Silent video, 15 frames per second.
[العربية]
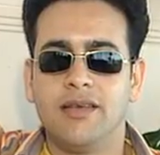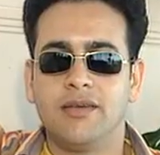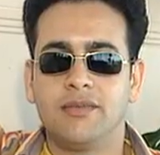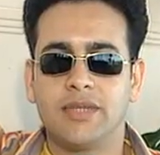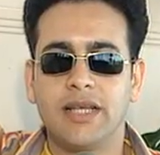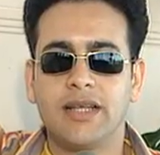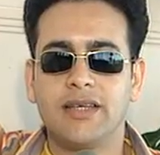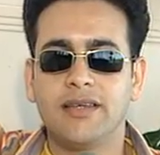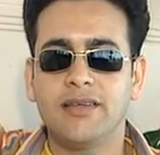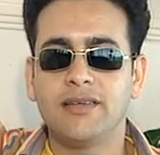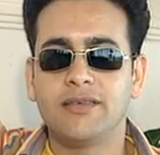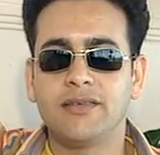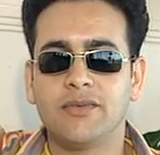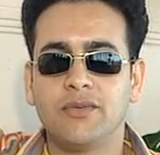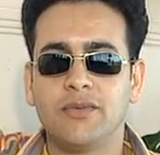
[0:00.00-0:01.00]
مساء
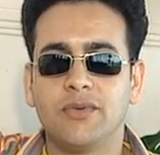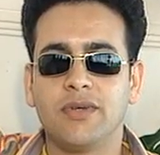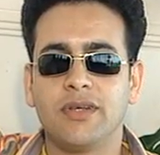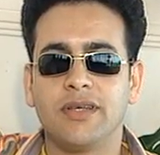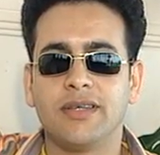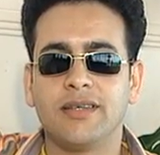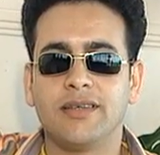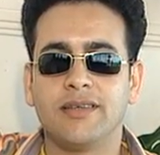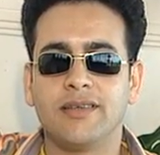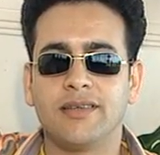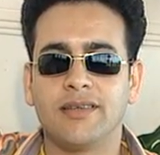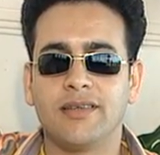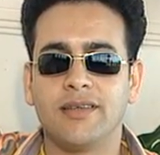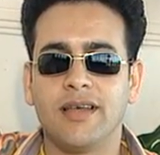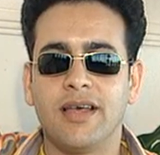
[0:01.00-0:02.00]
الخير
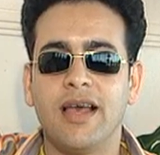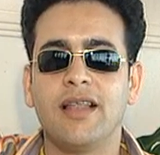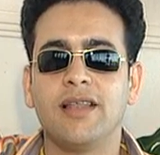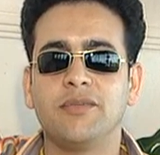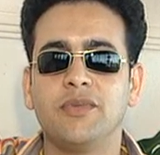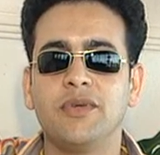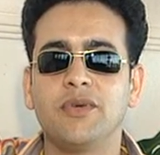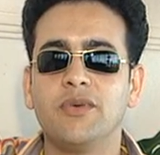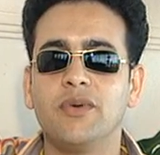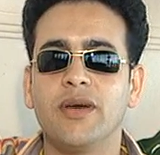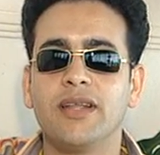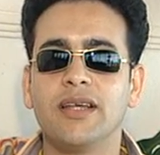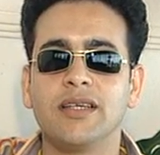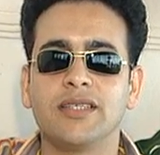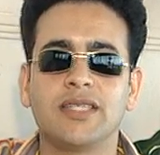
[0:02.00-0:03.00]
واهلا بيكم
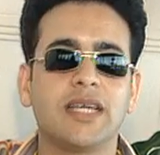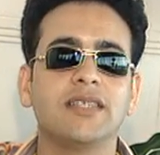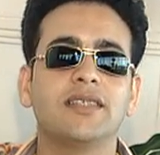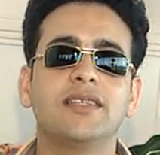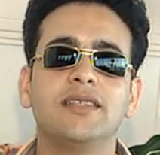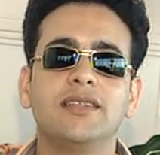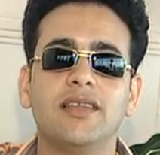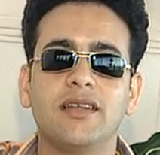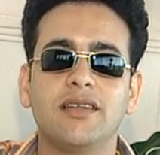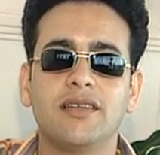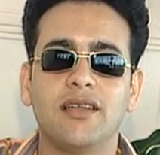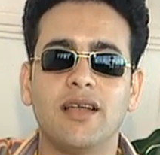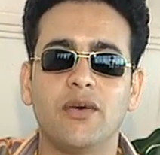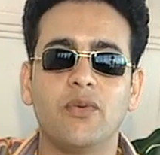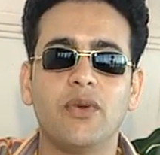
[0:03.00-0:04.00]
انا سعيد
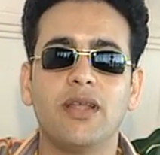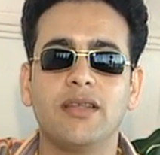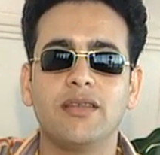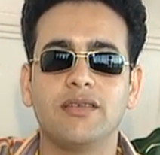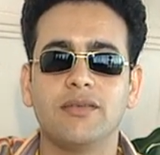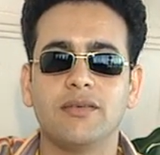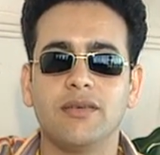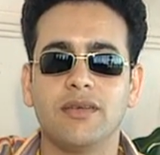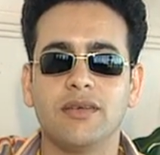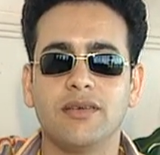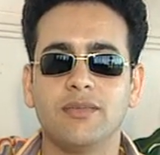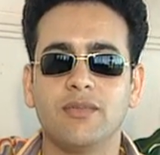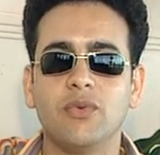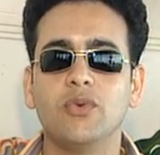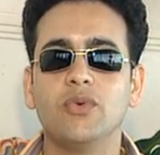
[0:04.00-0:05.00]
جدا اولا آه،
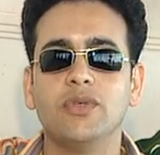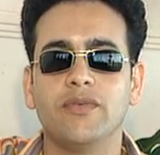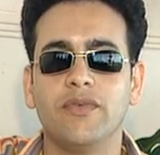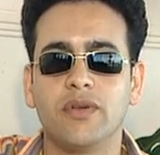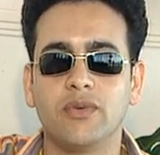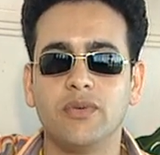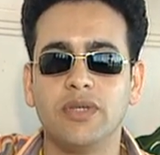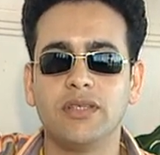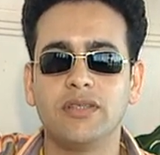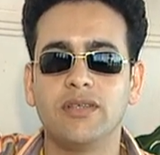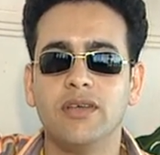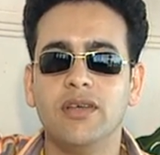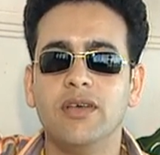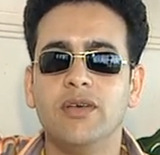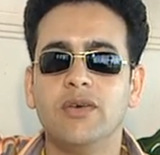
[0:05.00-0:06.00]
بوجودي في الكويت
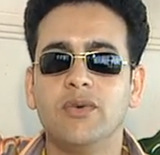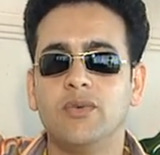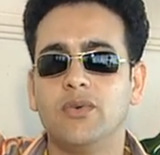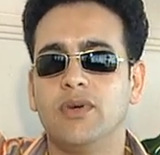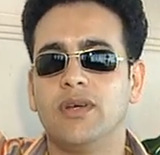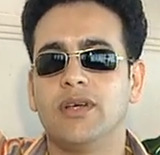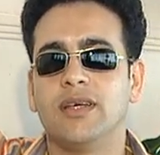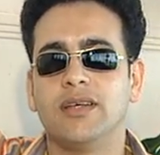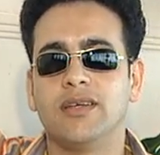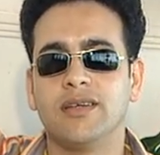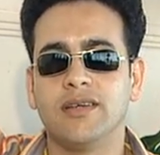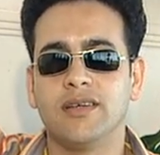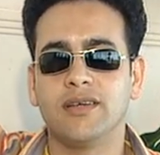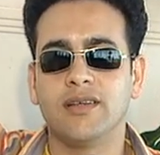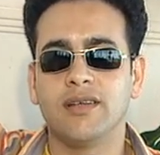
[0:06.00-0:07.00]

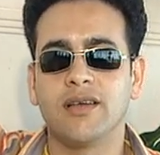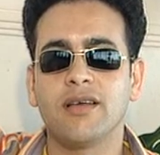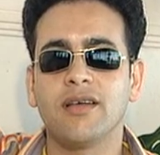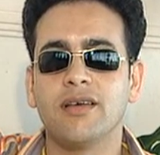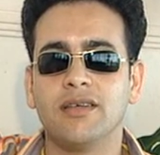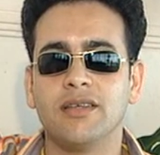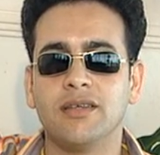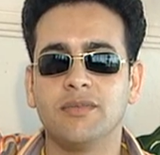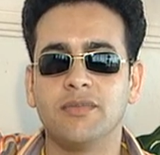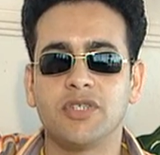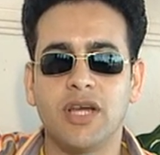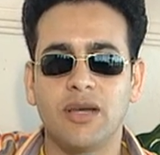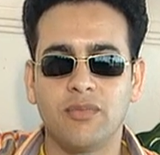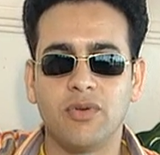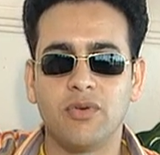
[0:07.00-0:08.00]
ولقائي
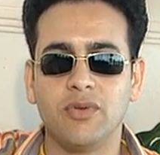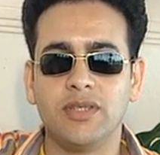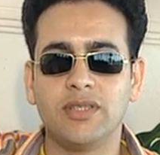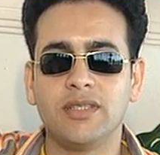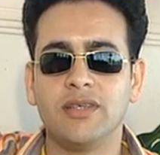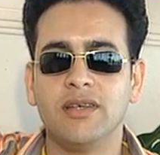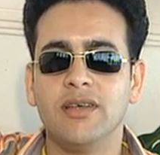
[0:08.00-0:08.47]
بشعب الكويت